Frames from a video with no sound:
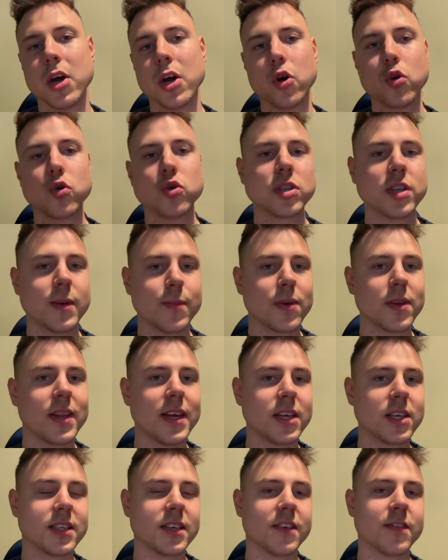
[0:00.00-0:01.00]
różne
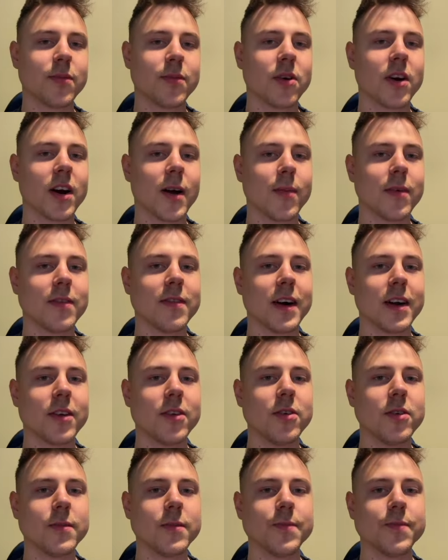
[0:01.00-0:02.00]
podejścia w
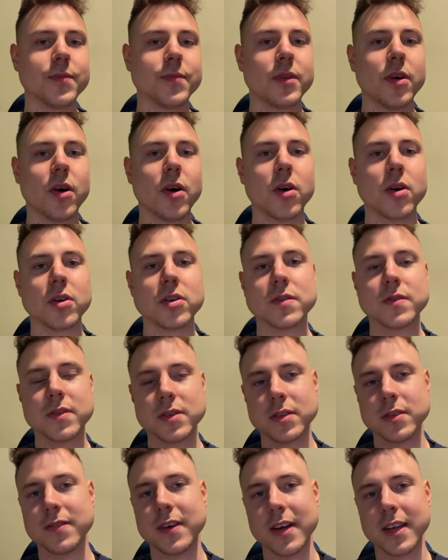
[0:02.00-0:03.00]
programowaniu do
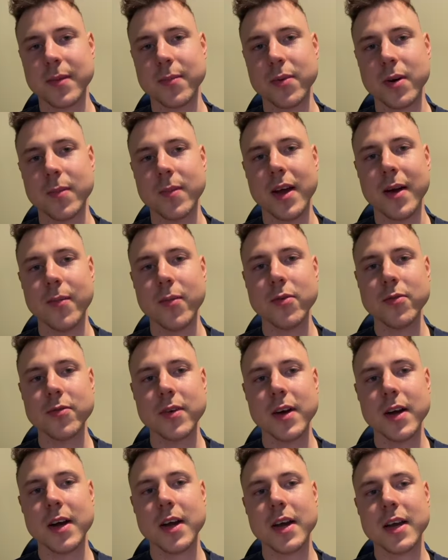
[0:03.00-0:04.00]
rozwiązywania
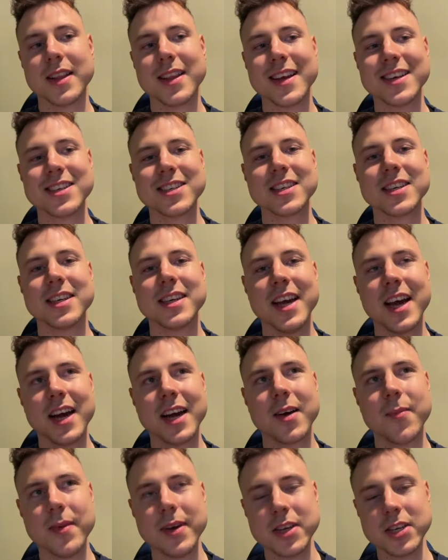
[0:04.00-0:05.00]
problemów, też
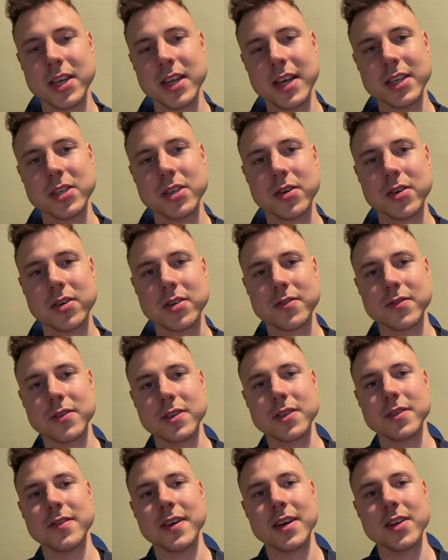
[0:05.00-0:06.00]
jak myśleć o
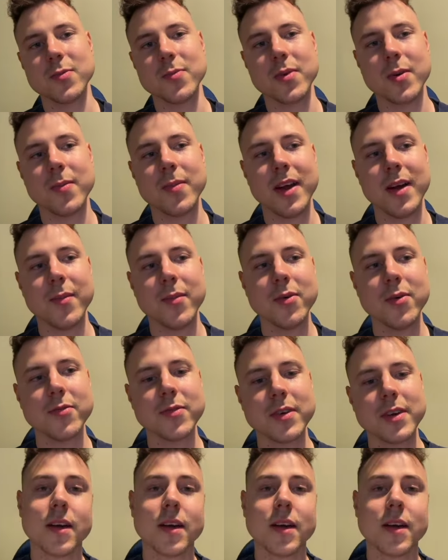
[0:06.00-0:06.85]
rozwiązywaniu problemów.